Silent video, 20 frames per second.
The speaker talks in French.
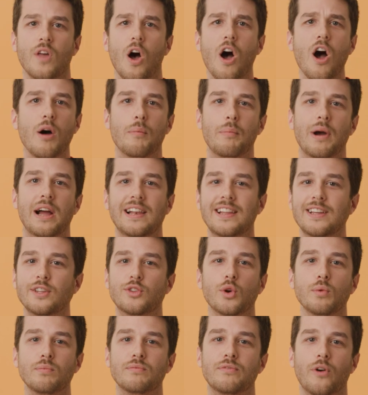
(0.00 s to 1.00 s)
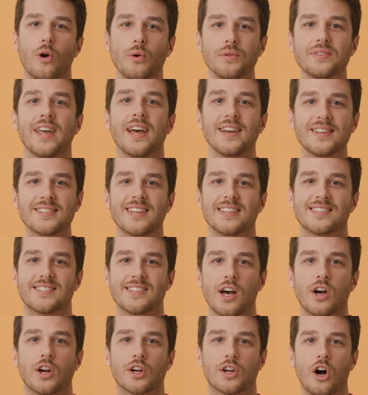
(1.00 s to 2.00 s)
Ah, ben les deux me vont tant que ça
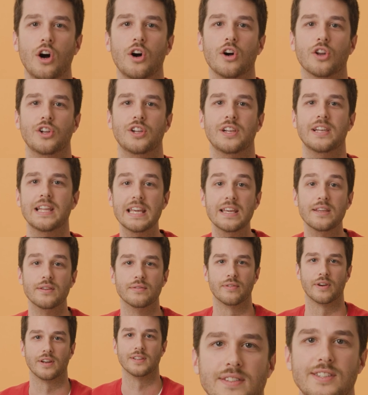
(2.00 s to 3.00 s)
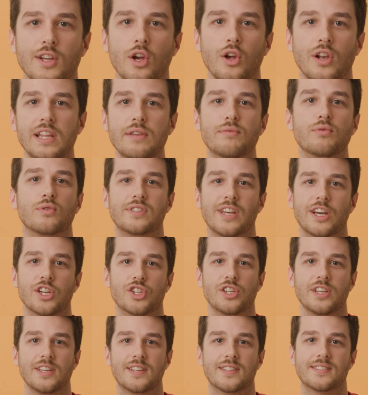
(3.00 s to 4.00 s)
sent encore le livre. Tu sais, un livre
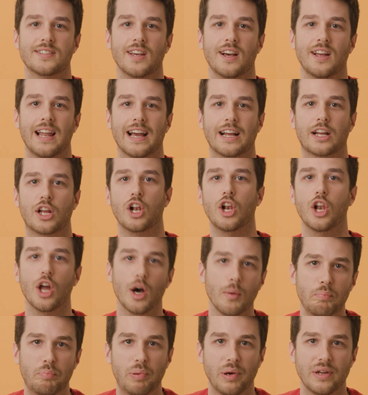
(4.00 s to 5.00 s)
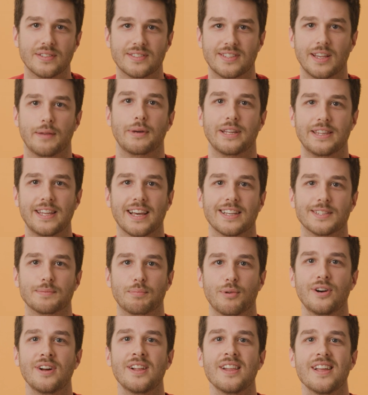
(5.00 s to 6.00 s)
usagé qui sent la clope, ça m'intéresse
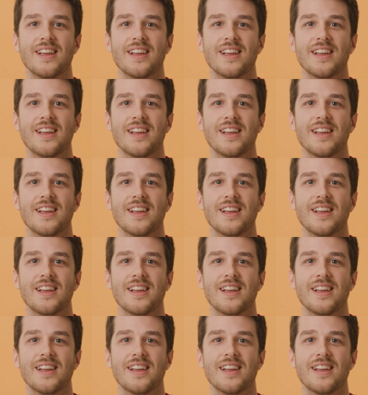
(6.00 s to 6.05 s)
pas,